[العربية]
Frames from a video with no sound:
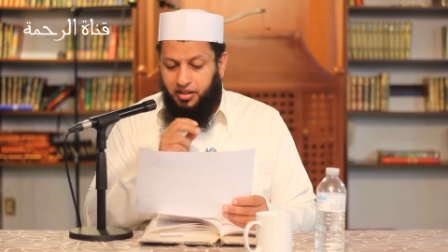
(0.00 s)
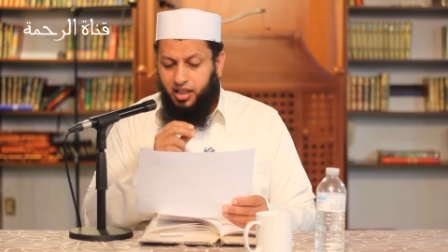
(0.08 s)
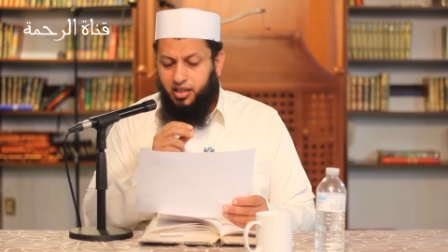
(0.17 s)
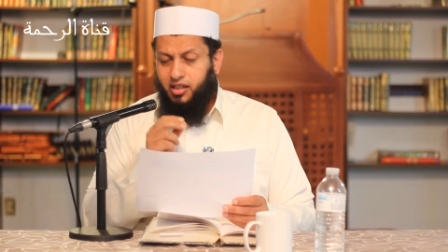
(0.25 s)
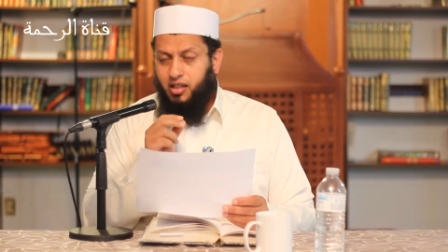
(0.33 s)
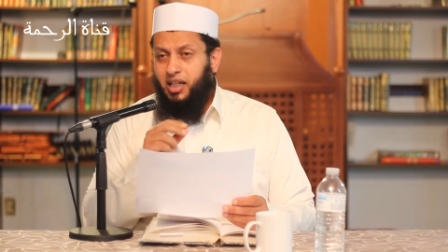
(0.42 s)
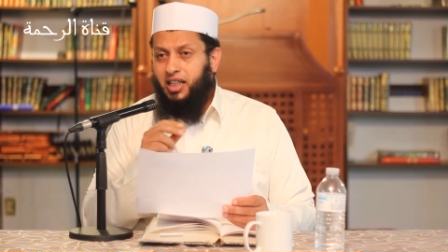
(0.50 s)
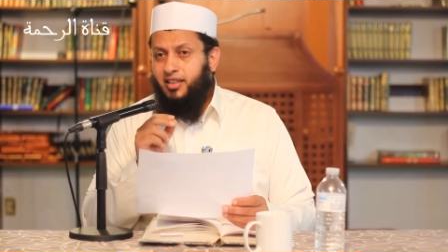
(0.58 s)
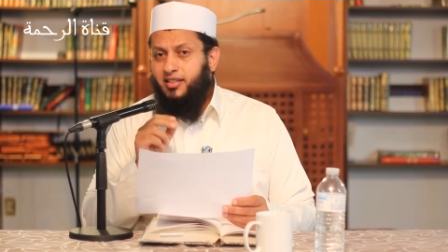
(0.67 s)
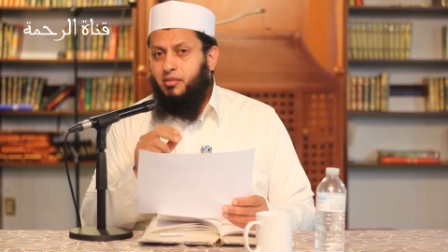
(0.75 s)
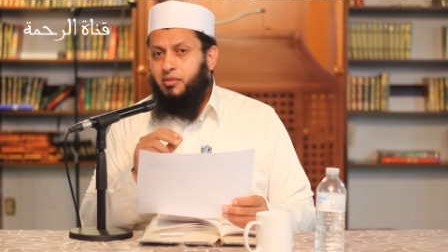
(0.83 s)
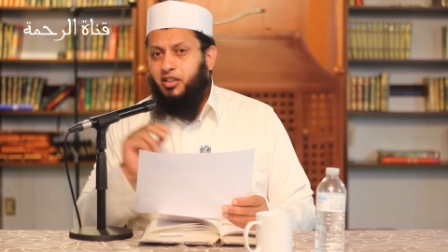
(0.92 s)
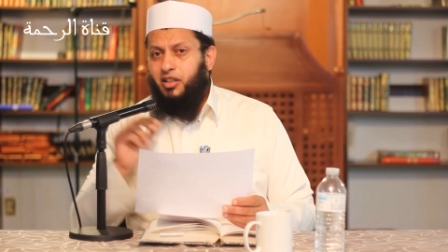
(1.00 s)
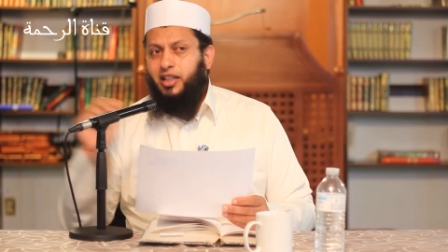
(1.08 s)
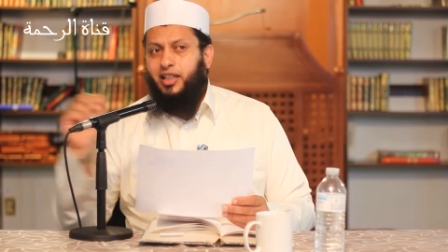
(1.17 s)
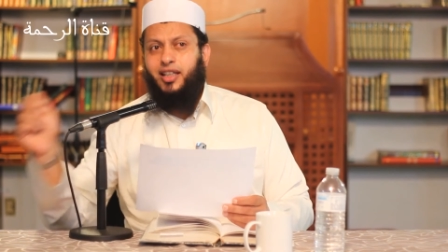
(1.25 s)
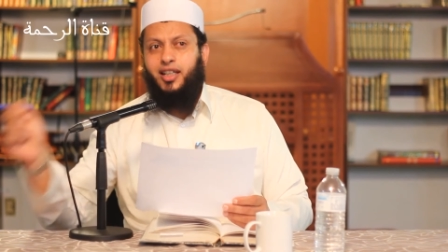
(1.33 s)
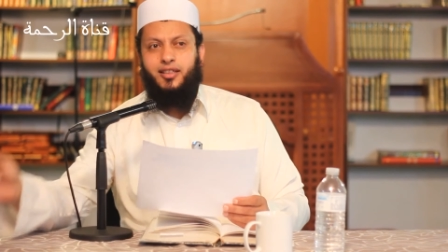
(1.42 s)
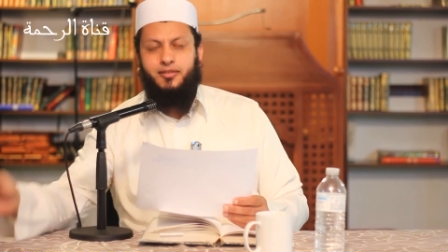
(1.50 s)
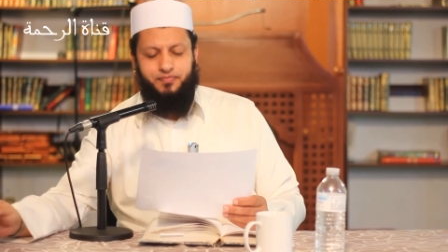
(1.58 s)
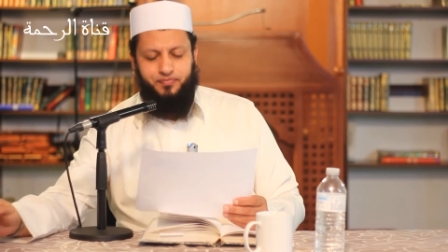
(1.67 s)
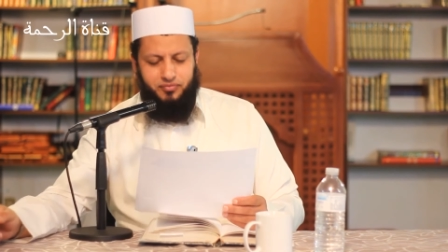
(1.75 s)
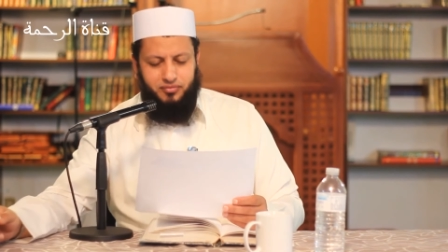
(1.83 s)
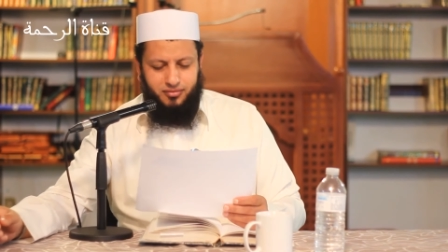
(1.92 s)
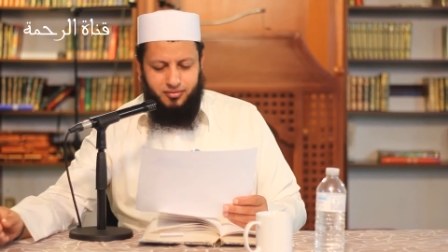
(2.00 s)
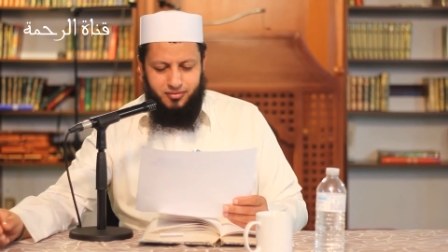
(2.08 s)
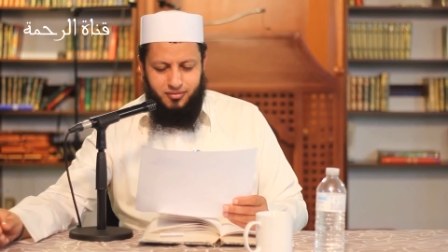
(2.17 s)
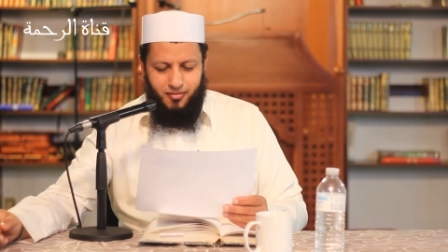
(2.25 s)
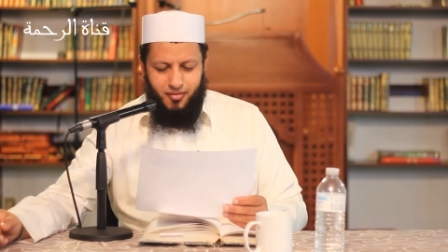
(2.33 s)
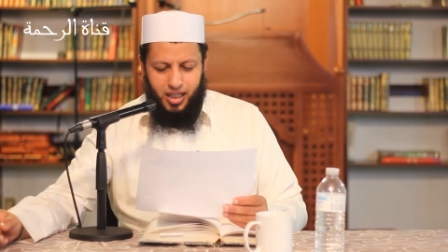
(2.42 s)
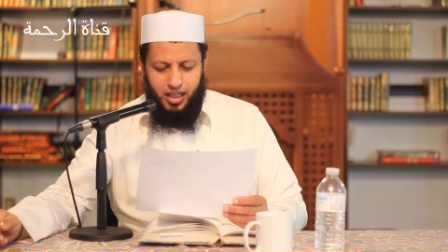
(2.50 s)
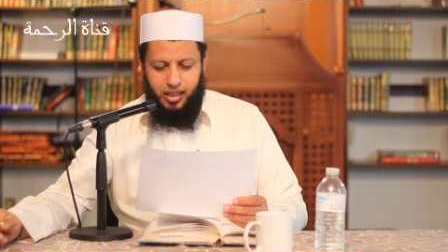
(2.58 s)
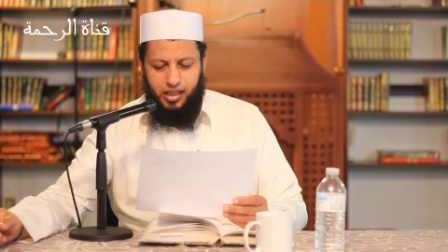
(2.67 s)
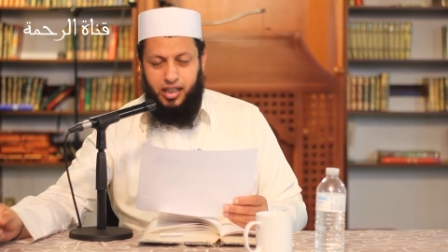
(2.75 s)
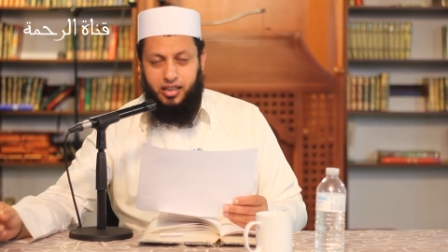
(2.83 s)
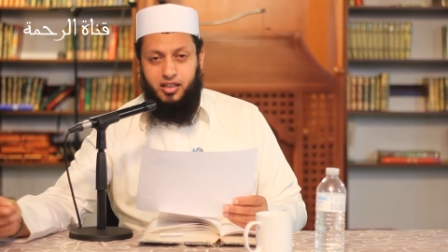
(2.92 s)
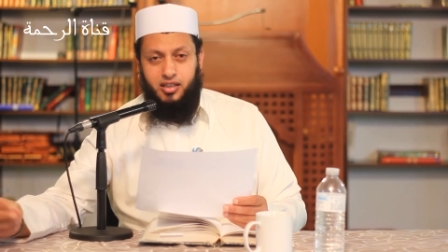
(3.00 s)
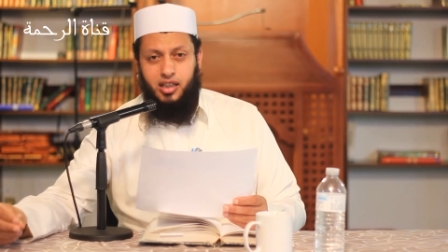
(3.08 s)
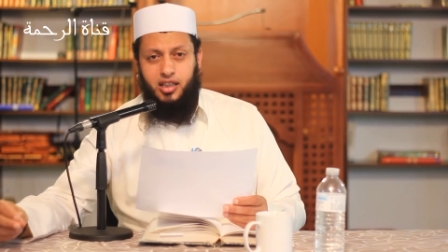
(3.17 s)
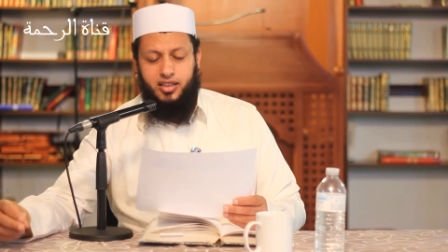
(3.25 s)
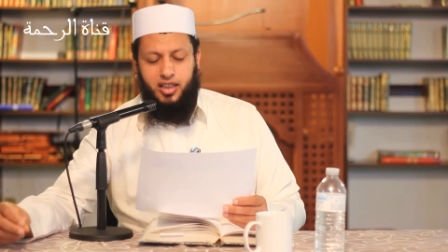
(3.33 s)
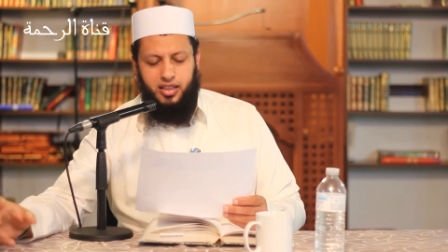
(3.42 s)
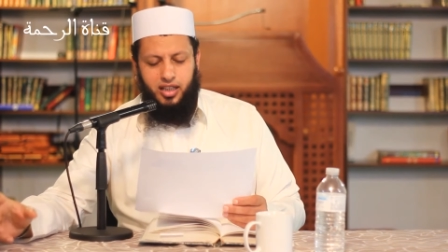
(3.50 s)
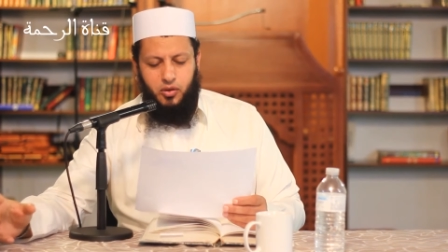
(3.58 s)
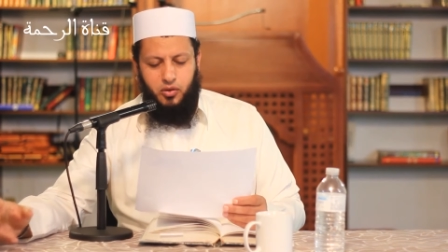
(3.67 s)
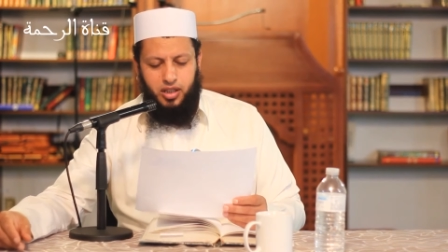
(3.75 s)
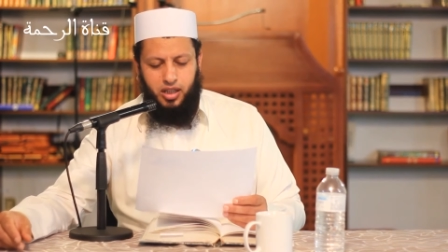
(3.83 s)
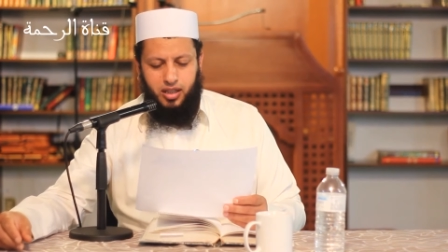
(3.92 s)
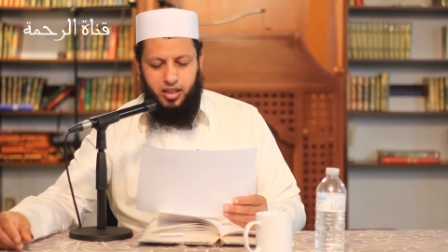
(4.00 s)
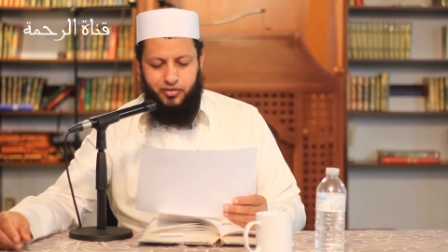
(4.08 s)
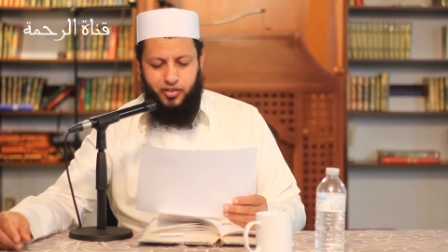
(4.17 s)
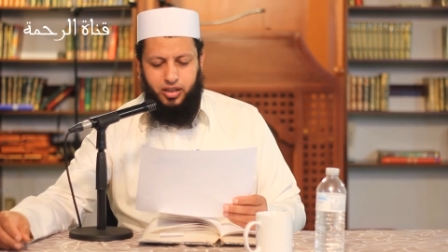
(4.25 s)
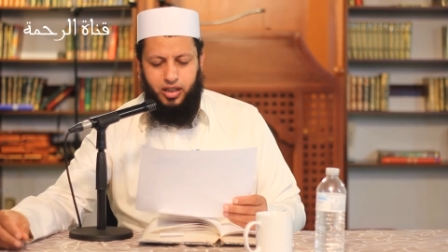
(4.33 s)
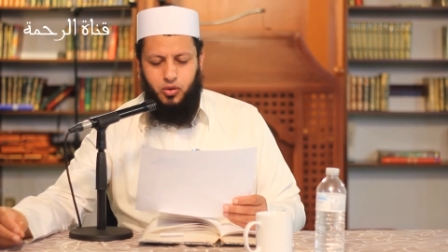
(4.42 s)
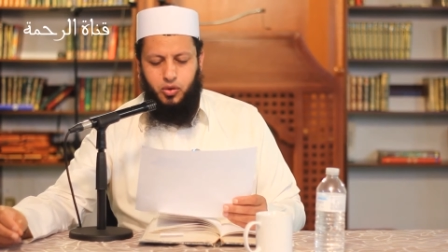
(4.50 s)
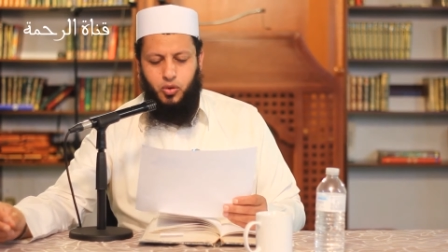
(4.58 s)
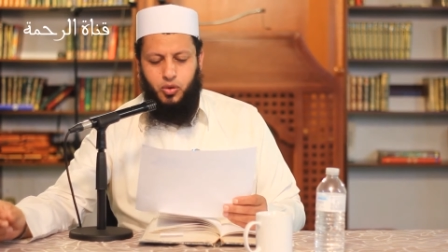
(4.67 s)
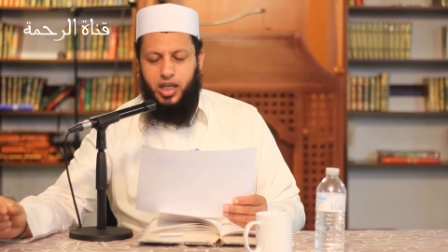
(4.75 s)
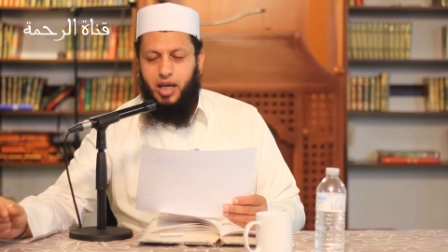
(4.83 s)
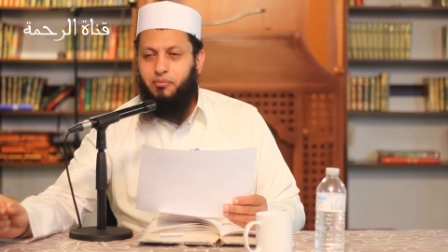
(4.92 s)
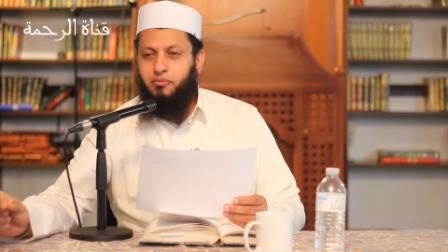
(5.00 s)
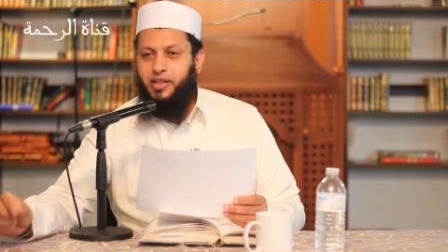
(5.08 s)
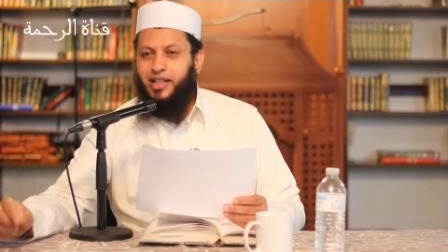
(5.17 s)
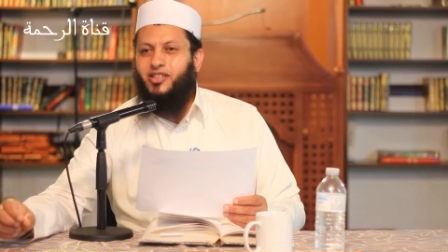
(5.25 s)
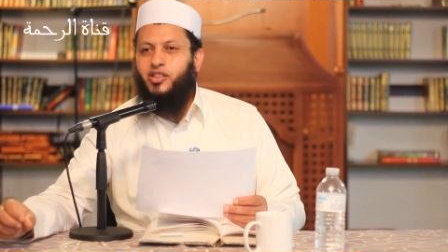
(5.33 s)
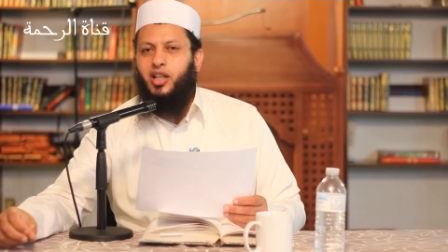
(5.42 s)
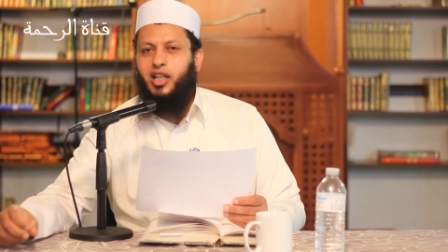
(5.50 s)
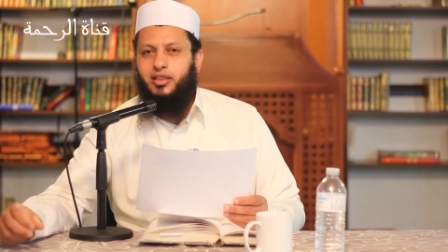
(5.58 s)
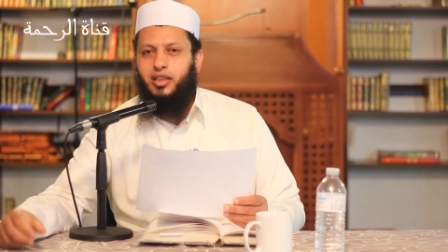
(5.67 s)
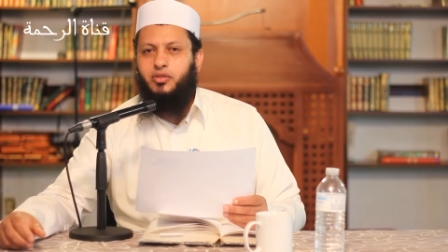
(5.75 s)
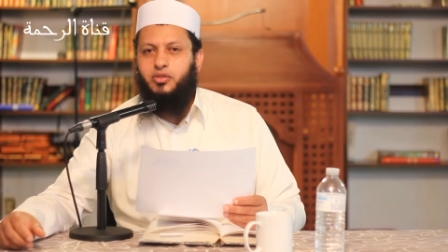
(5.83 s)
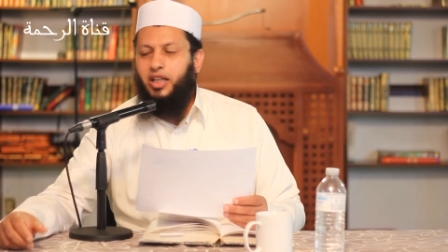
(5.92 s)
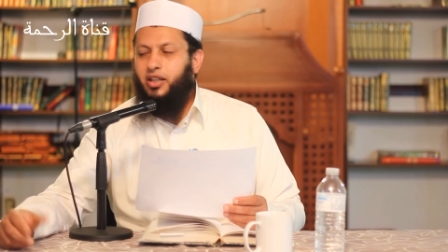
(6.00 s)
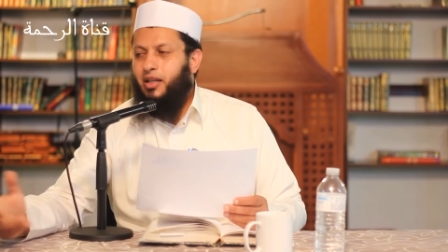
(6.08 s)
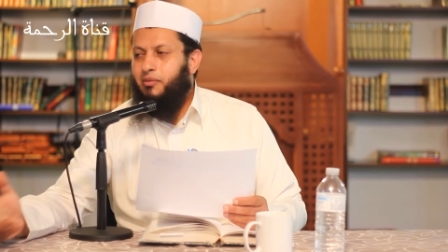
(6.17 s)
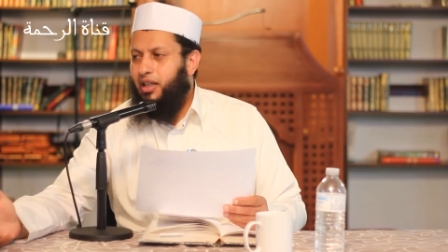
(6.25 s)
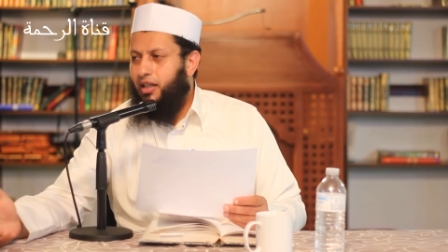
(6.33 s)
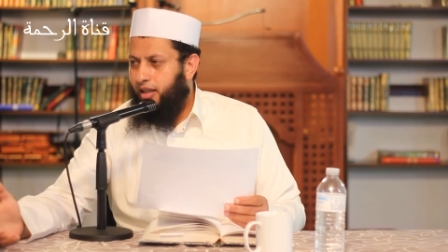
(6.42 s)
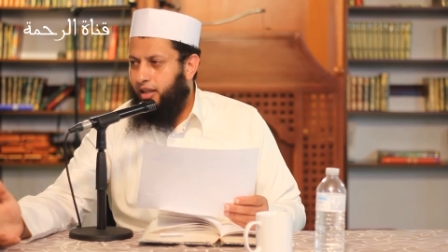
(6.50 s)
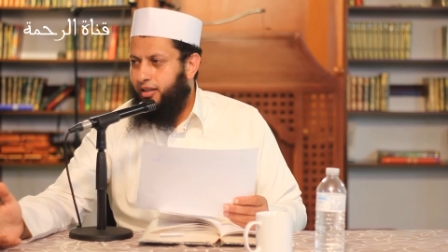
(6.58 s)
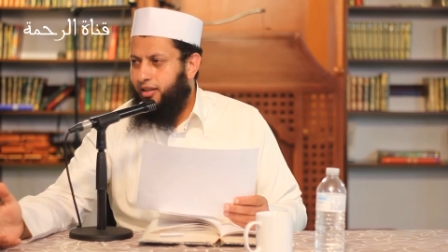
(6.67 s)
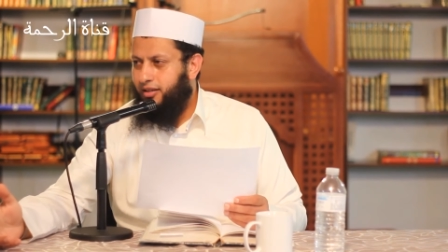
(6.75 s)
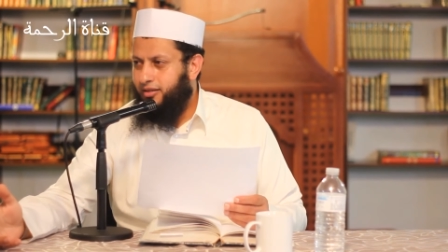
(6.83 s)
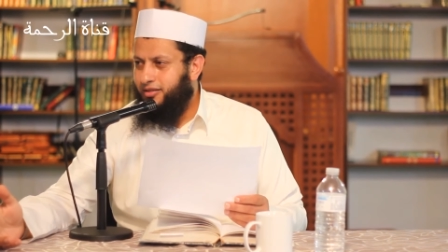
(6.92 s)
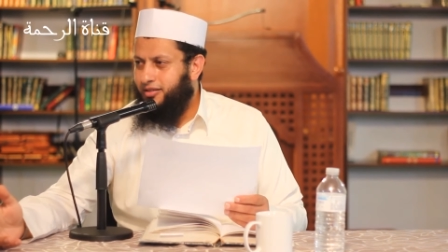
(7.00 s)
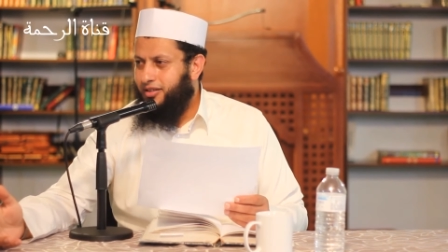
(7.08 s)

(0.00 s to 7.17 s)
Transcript: إن ذكر بعد زمن قليل كدقيقتين أو ثلاث فإنه يكمل صلاته يعني كملها إيه